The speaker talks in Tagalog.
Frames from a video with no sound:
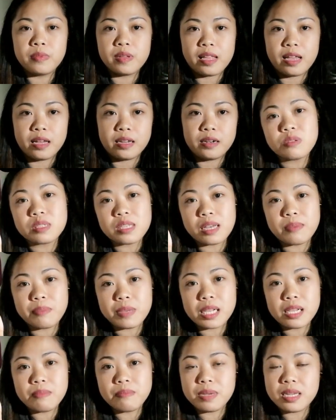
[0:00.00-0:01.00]
Yan. Sa
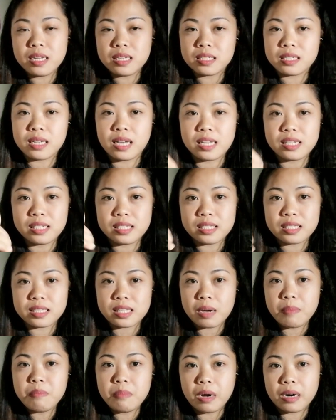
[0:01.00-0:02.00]
Pilipinas guys,
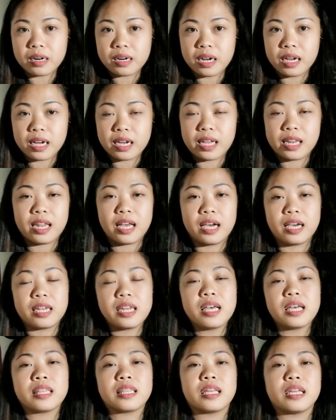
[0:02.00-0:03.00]
stamp mark ang kailangan
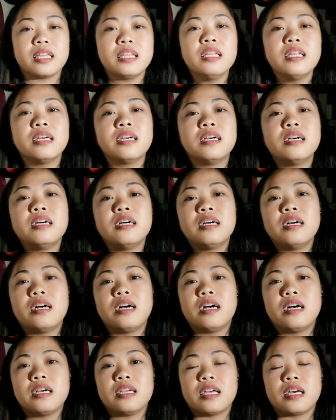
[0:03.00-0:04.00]
natin.
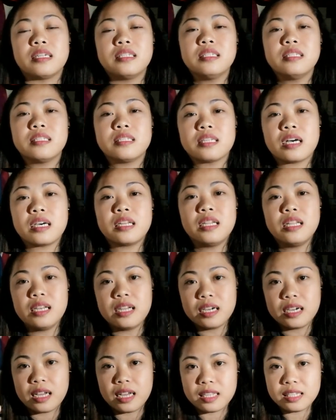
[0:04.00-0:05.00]
Ayan, sa
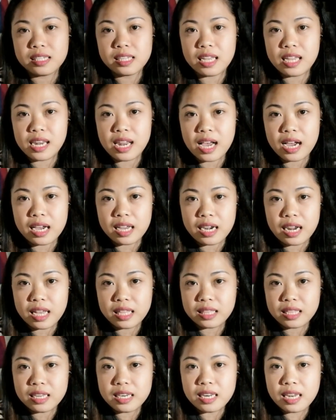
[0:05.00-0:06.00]
kanila guys, kailangan
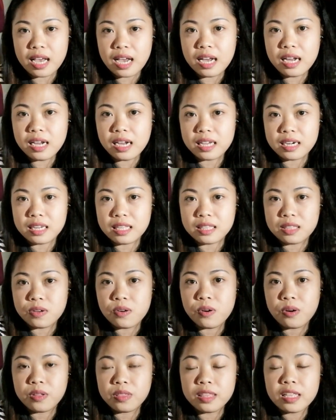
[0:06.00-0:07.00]
natin ng
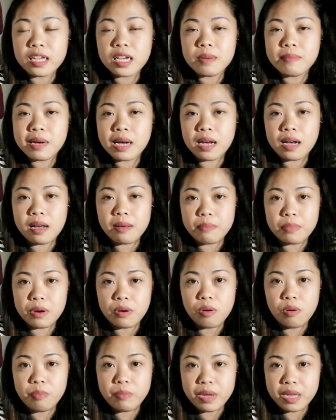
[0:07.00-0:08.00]
ganito. Hindi ka
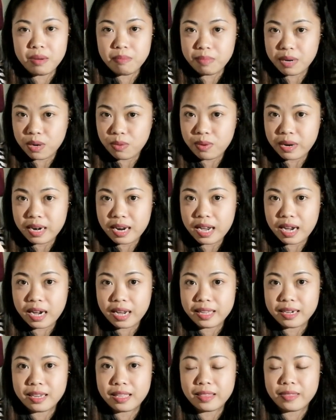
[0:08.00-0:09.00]
makakapag-open pag wala
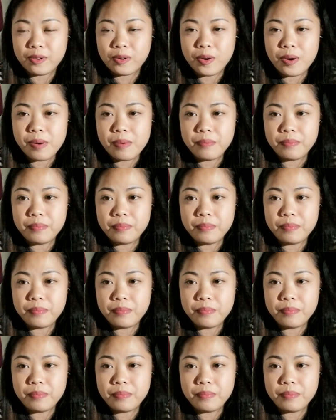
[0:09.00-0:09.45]
ka nito.